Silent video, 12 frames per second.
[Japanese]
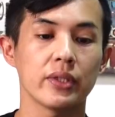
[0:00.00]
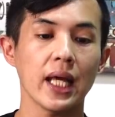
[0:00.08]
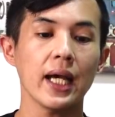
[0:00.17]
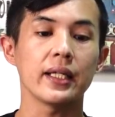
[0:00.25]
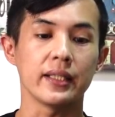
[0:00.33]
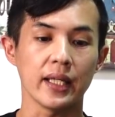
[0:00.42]

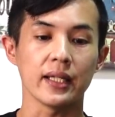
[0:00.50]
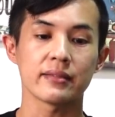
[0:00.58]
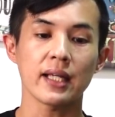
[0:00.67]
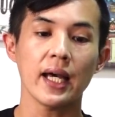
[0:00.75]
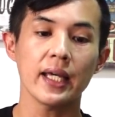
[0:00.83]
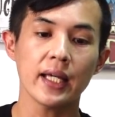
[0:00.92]
内で
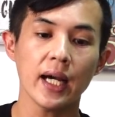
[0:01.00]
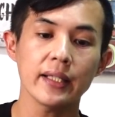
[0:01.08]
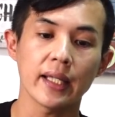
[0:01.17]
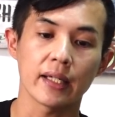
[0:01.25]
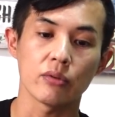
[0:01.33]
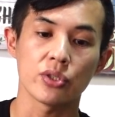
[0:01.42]
再開
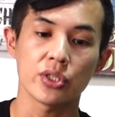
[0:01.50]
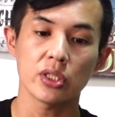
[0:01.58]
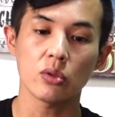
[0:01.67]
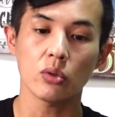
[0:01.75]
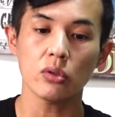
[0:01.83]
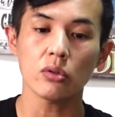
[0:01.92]
できる
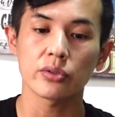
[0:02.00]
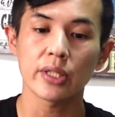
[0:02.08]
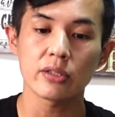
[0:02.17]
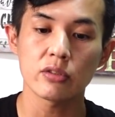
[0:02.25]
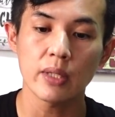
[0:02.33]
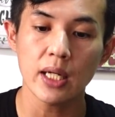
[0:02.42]
仕事の
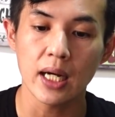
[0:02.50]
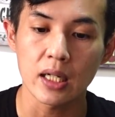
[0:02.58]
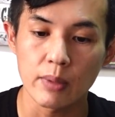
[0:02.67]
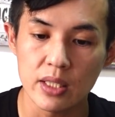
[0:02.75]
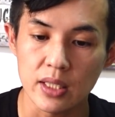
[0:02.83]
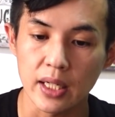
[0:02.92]
説明があり
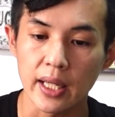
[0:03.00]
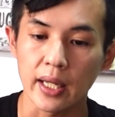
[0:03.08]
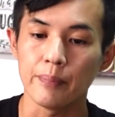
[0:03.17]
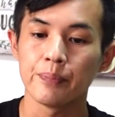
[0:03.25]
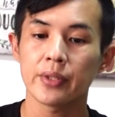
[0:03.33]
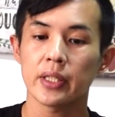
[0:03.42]
ました
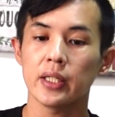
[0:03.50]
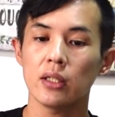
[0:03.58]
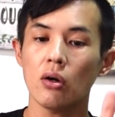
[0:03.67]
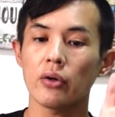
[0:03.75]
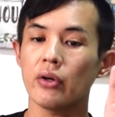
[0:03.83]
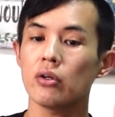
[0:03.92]
ね。昨日
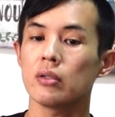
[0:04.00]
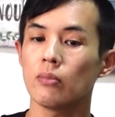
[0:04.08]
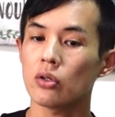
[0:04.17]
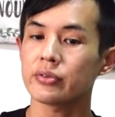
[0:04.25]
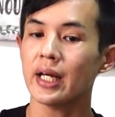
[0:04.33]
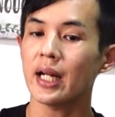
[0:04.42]
より
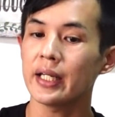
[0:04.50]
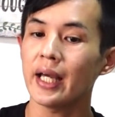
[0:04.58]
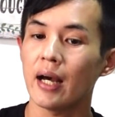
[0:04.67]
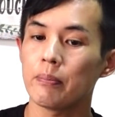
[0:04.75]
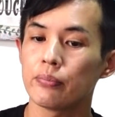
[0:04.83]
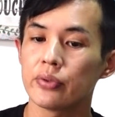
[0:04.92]
もさらに
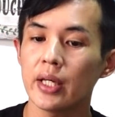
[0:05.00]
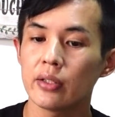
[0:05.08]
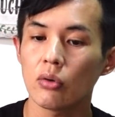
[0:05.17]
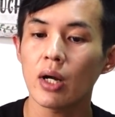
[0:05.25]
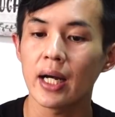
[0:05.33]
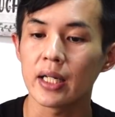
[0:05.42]

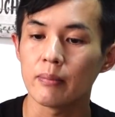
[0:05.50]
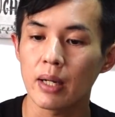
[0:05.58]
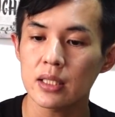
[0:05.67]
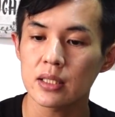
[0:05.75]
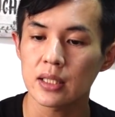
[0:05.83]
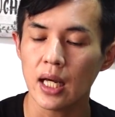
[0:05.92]
アップデートがあり
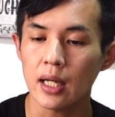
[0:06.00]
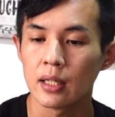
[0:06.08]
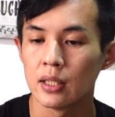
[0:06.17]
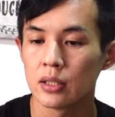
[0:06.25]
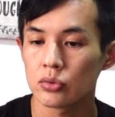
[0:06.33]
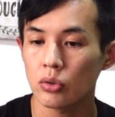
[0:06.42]
ました。
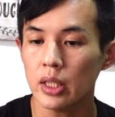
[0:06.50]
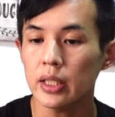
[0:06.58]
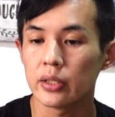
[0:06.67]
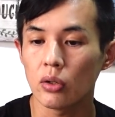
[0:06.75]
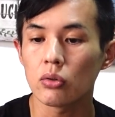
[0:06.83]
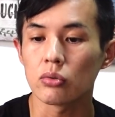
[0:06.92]
それ
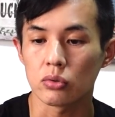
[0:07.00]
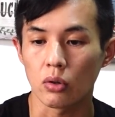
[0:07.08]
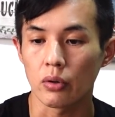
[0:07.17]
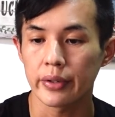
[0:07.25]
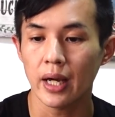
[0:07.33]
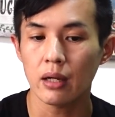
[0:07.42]
による
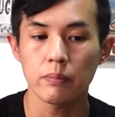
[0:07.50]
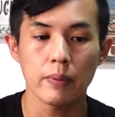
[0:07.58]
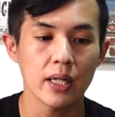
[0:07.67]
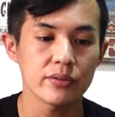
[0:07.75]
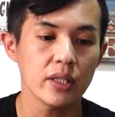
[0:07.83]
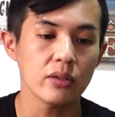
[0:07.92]
と、ひゃく
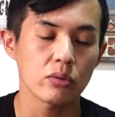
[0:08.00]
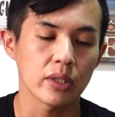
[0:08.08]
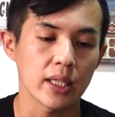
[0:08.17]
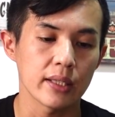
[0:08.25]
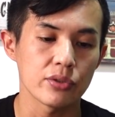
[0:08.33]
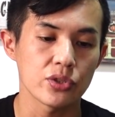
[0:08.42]
パーセント
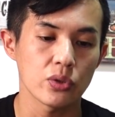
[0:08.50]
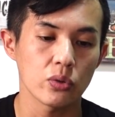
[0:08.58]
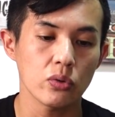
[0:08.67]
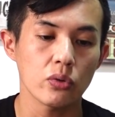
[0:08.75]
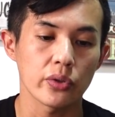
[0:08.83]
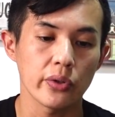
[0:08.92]
できる仕
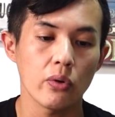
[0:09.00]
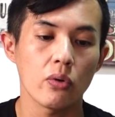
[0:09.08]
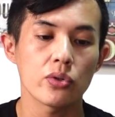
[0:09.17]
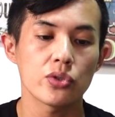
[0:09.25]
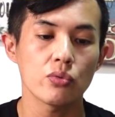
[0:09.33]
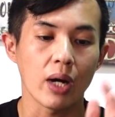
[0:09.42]
事の
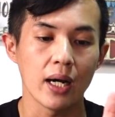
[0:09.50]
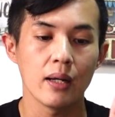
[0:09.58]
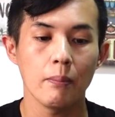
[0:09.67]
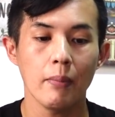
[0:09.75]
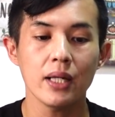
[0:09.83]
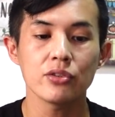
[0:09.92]
業種は、
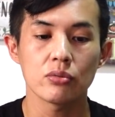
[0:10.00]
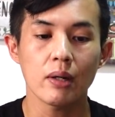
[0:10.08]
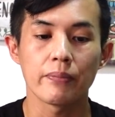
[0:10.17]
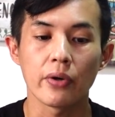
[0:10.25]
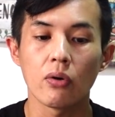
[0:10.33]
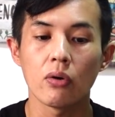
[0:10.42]
まず
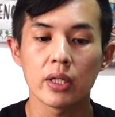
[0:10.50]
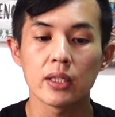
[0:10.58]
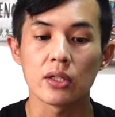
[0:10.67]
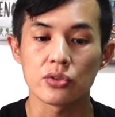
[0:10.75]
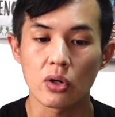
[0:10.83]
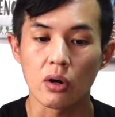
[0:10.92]
は病院
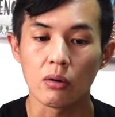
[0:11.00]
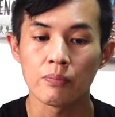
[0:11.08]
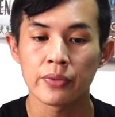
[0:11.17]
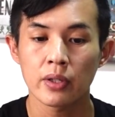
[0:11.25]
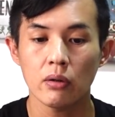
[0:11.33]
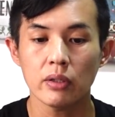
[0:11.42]
でしょ
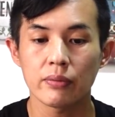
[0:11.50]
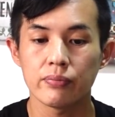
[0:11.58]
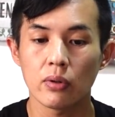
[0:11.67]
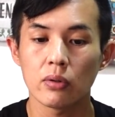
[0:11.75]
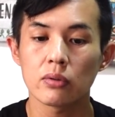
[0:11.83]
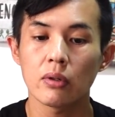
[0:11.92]
う。これで
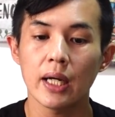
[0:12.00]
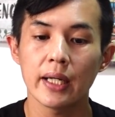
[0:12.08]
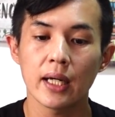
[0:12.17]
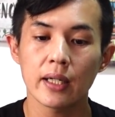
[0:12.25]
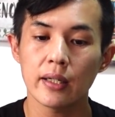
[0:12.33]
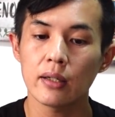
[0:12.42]

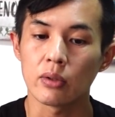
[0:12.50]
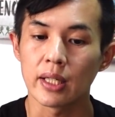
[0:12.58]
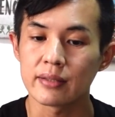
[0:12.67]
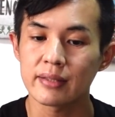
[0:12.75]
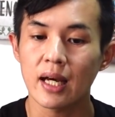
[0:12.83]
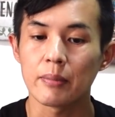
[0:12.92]
フロントライナー系の、
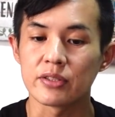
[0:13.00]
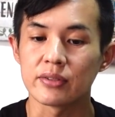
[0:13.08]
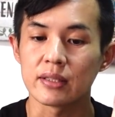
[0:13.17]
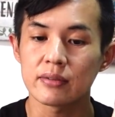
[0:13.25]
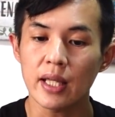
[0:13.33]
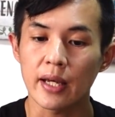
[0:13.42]
ね、サービス
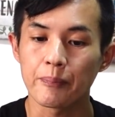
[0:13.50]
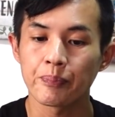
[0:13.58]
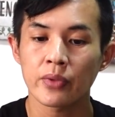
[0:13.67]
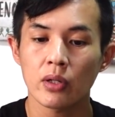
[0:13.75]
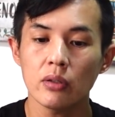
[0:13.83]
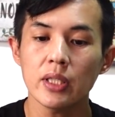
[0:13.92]
ですね。
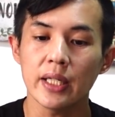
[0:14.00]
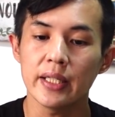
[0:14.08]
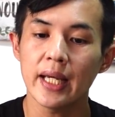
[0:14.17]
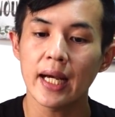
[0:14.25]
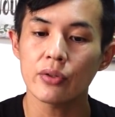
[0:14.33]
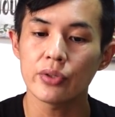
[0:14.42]
これで
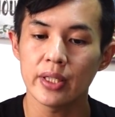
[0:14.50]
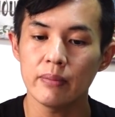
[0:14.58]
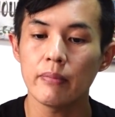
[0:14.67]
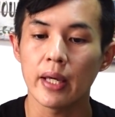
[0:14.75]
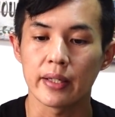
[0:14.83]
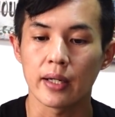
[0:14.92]
医薬
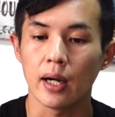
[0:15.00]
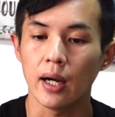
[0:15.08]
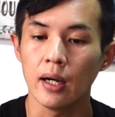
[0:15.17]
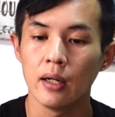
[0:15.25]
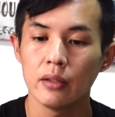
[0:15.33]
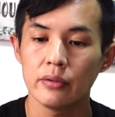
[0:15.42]
品
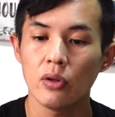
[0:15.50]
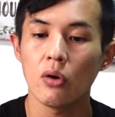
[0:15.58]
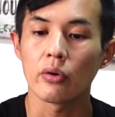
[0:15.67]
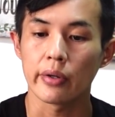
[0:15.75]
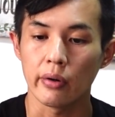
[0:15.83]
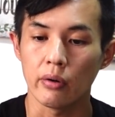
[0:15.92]
メーカー、
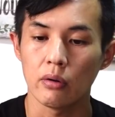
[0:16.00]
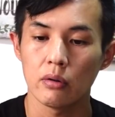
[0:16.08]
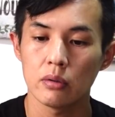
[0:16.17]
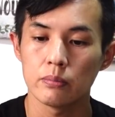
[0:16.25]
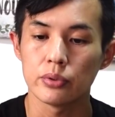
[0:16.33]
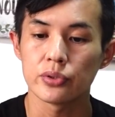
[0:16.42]
農業、
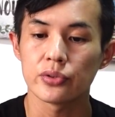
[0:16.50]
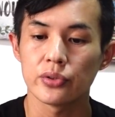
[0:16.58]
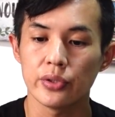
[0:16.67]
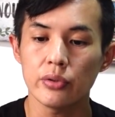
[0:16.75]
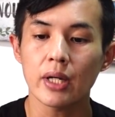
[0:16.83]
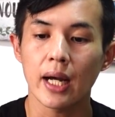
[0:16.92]
物
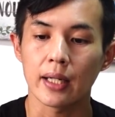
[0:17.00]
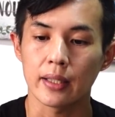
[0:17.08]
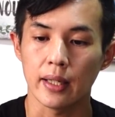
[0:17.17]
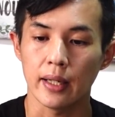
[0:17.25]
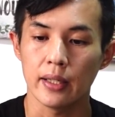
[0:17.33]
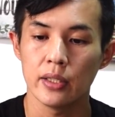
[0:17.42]
流関
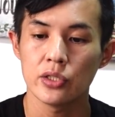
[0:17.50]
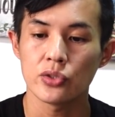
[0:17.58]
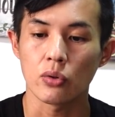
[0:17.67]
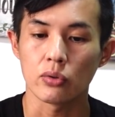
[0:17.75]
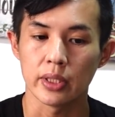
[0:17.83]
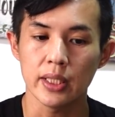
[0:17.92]
係、
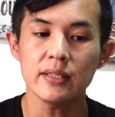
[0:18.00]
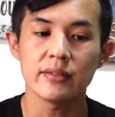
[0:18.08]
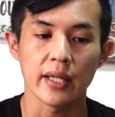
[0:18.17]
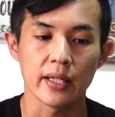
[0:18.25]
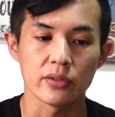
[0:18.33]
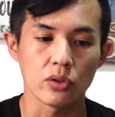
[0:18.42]
食品
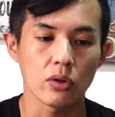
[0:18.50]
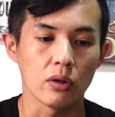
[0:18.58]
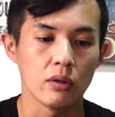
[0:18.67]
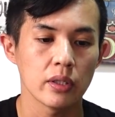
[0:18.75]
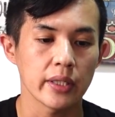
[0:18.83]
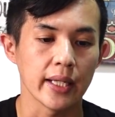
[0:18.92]
製造、
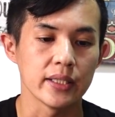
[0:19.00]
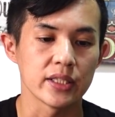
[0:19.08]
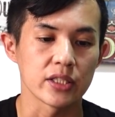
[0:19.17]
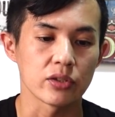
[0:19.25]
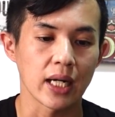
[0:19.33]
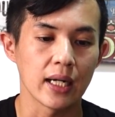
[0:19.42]
建
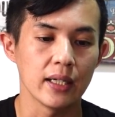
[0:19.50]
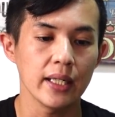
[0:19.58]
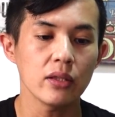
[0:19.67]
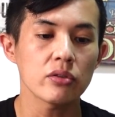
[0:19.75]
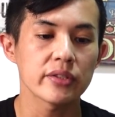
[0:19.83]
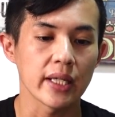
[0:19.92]
築関
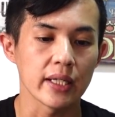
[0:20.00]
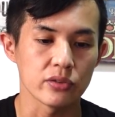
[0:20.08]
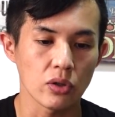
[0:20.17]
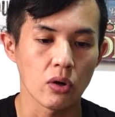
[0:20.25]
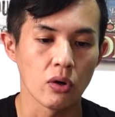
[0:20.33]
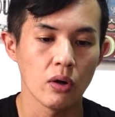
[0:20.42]
連の製
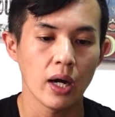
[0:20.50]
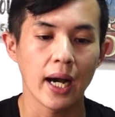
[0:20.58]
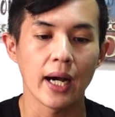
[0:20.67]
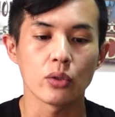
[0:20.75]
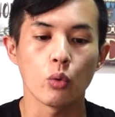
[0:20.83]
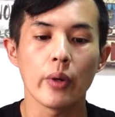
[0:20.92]
造、
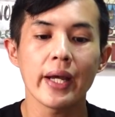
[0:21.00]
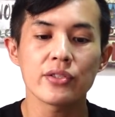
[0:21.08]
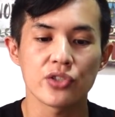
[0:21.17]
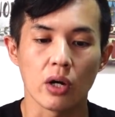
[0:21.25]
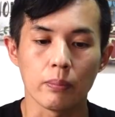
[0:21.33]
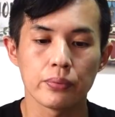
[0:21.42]

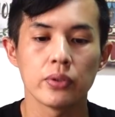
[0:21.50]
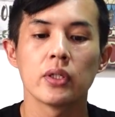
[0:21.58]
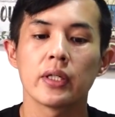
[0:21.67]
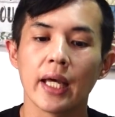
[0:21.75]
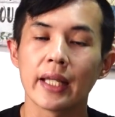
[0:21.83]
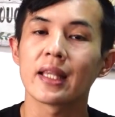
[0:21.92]
ハードウェアショップ、
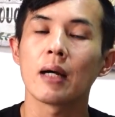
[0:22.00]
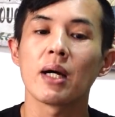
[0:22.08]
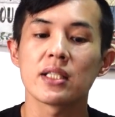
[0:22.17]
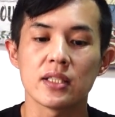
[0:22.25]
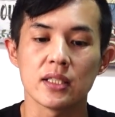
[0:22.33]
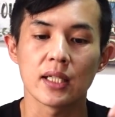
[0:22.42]
蹴った
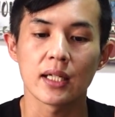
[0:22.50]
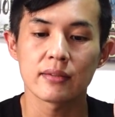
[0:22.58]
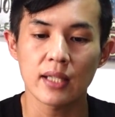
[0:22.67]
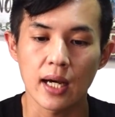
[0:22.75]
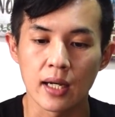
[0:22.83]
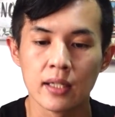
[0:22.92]
マシン屋
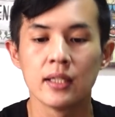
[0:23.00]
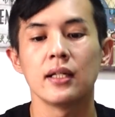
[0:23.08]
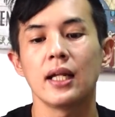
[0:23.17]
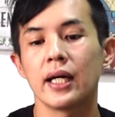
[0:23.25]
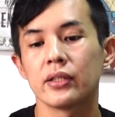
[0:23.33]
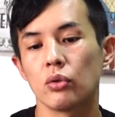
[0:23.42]
さん、
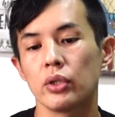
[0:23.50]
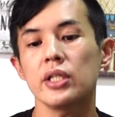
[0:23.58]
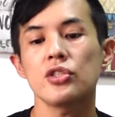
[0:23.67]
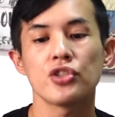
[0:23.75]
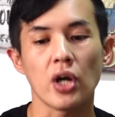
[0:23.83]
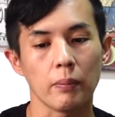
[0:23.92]

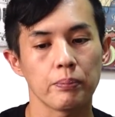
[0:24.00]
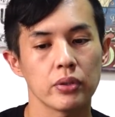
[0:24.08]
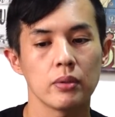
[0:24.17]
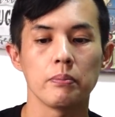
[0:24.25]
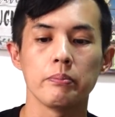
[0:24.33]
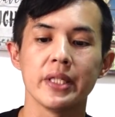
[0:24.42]
ランドリーショッ
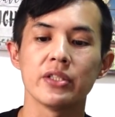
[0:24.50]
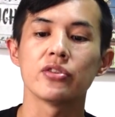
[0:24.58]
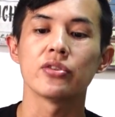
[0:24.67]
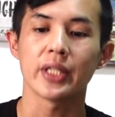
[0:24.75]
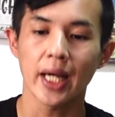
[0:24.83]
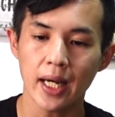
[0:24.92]
プ、
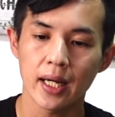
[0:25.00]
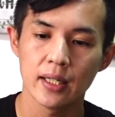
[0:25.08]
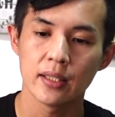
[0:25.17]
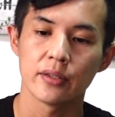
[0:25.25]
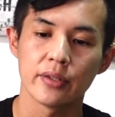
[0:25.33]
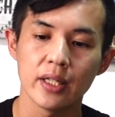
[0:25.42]
水屋、
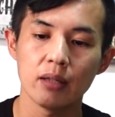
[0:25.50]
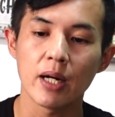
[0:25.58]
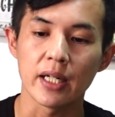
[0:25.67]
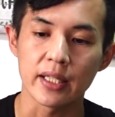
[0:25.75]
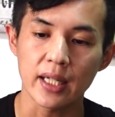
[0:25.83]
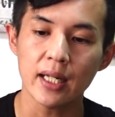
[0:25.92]

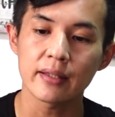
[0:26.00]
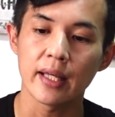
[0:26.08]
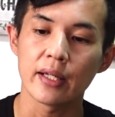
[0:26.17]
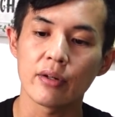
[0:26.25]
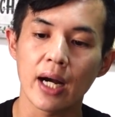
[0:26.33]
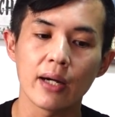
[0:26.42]
デリバリーか
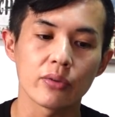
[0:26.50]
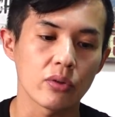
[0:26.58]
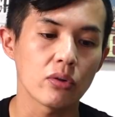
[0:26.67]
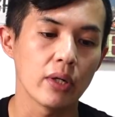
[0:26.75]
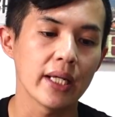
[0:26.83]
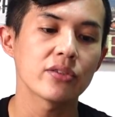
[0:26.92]
テイクアウト
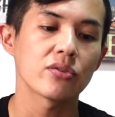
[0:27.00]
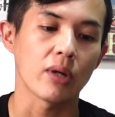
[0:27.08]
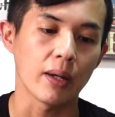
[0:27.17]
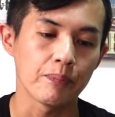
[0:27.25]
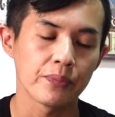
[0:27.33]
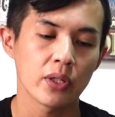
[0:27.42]
の
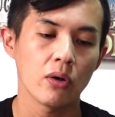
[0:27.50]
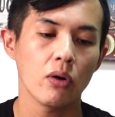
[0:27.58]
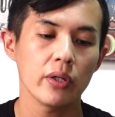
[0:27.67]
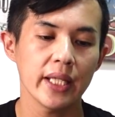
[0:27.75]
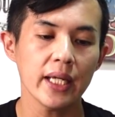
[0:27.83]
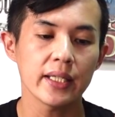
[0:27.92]
レストラン、
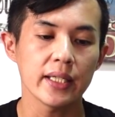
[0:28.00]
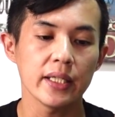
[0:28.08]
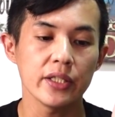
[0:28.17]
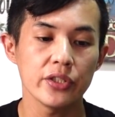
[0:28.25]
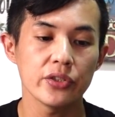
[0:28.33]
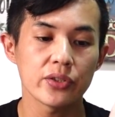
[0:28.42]
ほいで
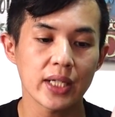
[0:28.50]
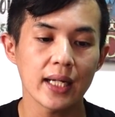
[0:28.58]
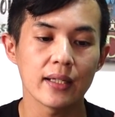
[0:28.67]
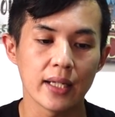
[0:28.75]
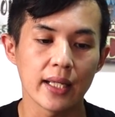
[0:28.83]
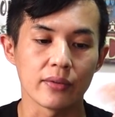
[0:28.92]
金融
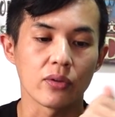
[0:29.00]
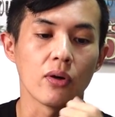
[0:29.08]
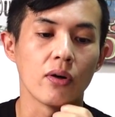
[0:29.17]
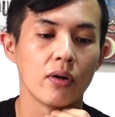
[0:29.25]
関連と。